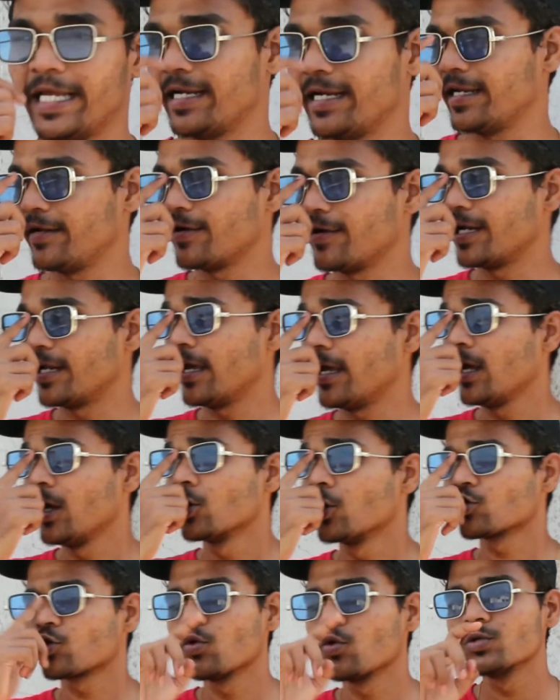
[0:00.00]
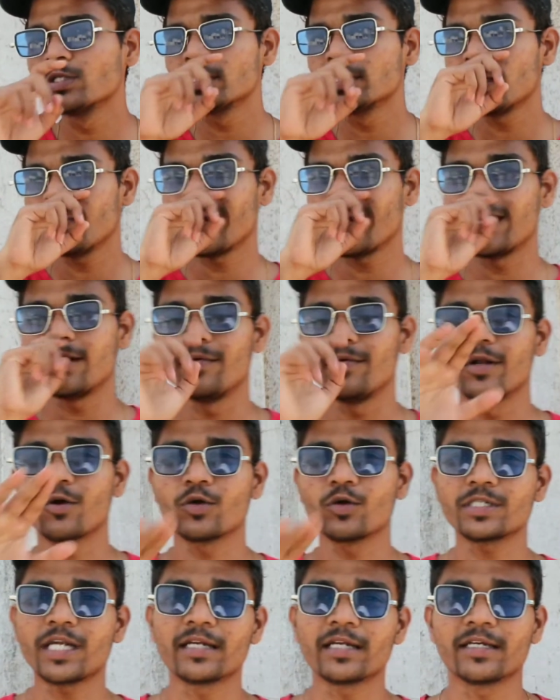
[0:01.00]
देखने वाले तो उससे पहले वीडियो
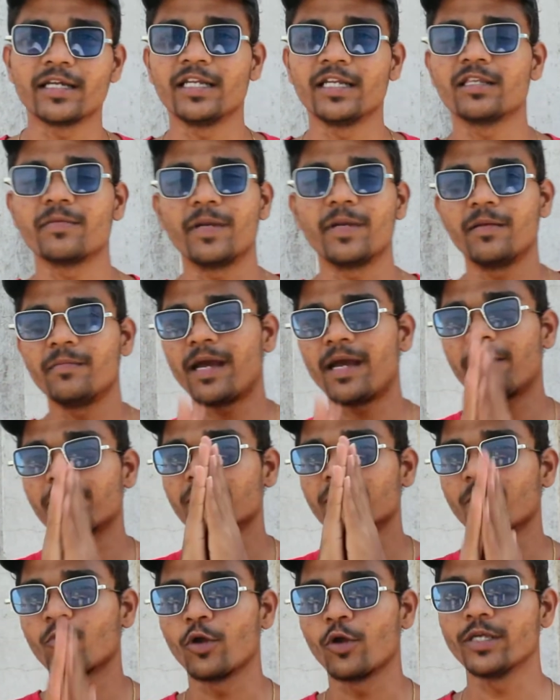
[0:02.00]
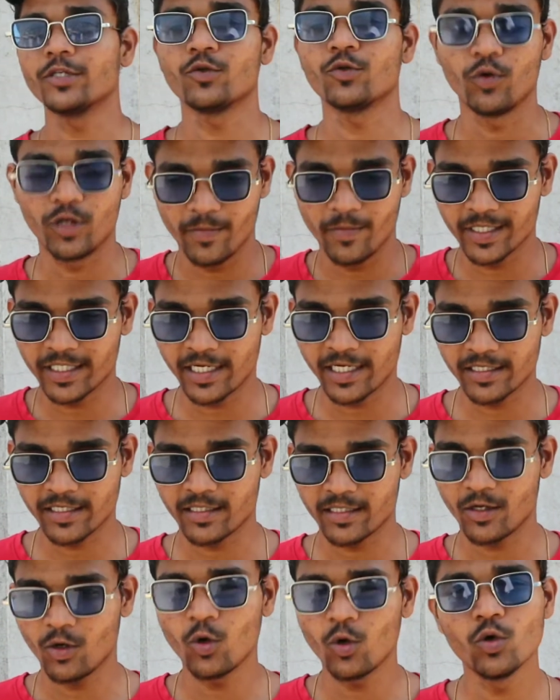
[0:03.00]
को स्टार्ट करने से पहले मैं आप सबको एक स्टोरी बताना
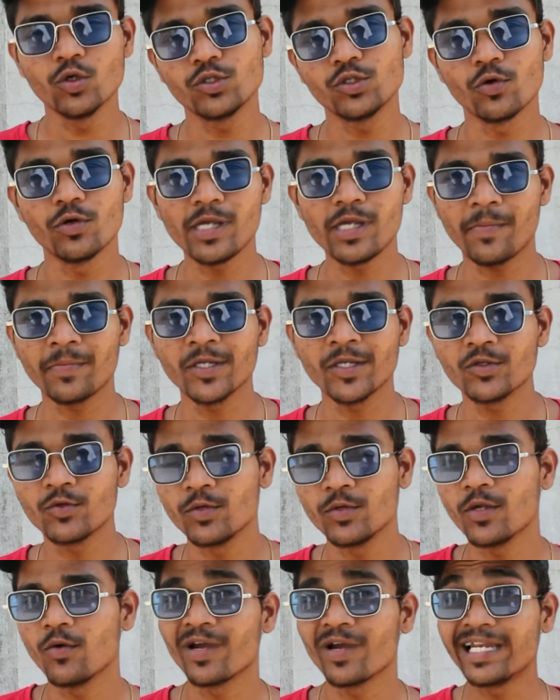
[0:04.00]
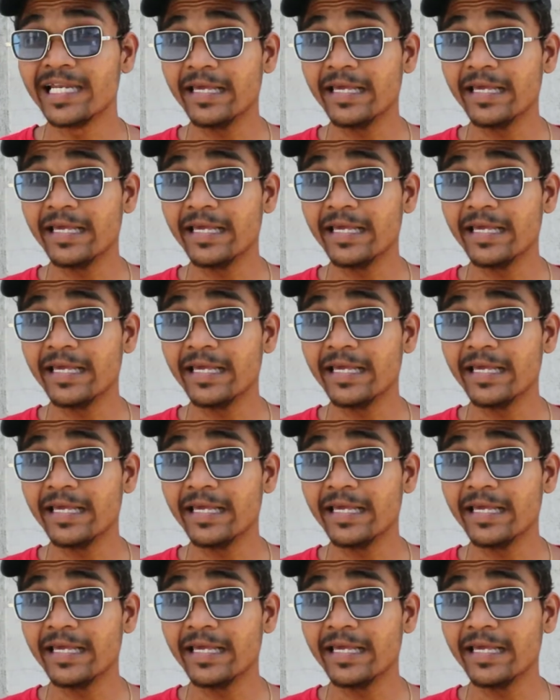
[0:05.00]
चाहता हूँ वो स्टोरी आपने सुनी होगी